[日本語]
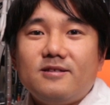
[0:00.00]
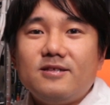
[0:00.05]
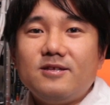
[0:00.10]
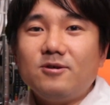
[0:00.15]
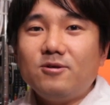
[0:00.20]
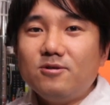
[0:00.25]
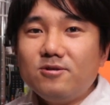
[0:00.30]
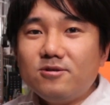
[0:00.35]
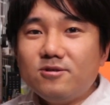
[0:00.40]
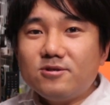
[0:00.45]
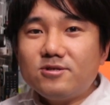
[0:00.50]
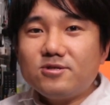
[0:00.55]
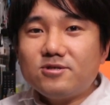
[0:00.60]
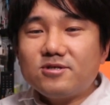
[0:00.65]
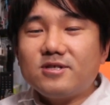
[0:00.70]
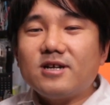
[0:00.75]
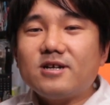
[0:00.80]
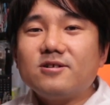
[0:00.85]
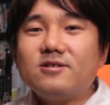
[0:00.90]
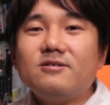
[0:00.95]
日本の
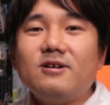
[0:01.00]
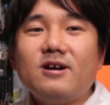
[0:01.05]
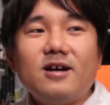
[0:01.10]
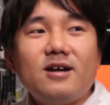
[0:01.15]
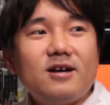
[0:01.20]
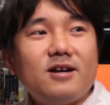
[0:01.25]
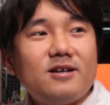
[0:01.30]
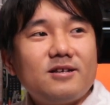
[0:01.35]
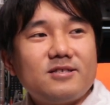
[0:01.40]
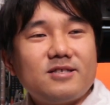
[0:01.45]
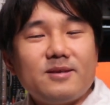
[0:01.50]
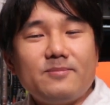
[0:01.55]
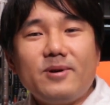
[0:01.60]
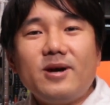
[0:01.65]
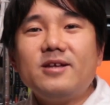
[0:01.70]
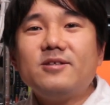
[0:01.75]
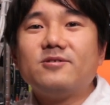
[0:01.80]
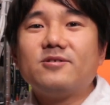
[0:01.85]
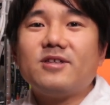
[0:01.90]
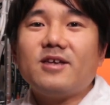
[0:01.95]
住宅が
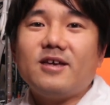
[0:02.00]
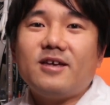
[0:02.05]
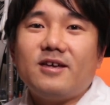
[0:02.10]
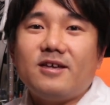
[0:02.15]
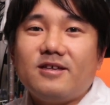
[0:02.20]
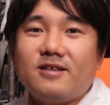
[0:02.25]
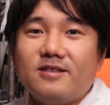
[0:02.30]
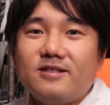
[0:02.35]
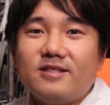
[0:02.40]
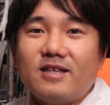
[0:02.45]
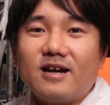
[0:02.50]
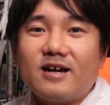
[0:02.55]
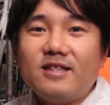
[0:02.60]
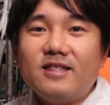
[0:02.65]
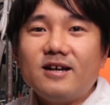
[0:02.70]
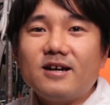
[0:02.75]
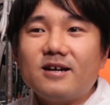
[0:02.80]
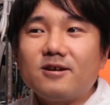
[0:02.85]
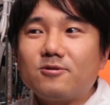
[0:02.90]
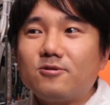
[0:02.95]
狭いのでなか
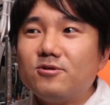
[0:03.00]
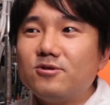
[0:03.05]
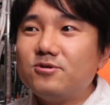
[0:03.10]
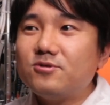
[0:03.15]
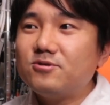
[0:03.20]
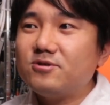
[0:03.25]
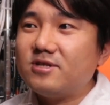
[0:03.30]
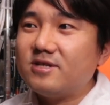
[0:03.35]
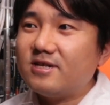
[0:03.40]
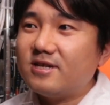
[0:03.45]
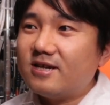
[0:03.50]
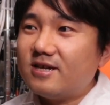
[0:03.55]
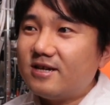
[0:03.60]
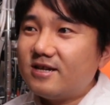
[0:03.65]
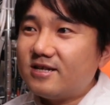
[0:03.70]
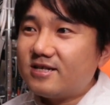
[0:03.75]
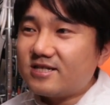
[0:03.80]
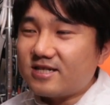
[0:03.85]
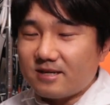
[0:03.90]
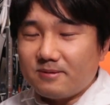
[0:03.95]
なかこういうふうに
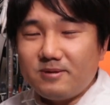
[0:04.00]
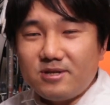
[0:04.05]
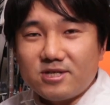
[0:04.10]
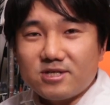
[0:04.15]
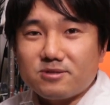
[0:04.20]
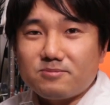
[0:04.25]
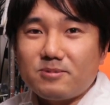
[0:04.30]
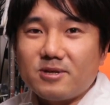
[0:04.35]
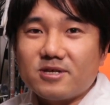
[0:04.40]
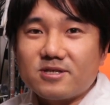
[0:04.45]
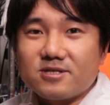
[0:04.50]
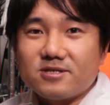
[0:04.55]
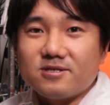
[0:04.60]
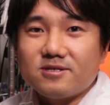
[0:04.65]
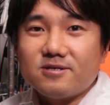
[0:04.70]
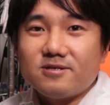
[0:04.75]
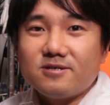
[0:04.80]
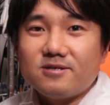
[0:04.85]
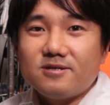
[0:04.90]
しゃべるスペース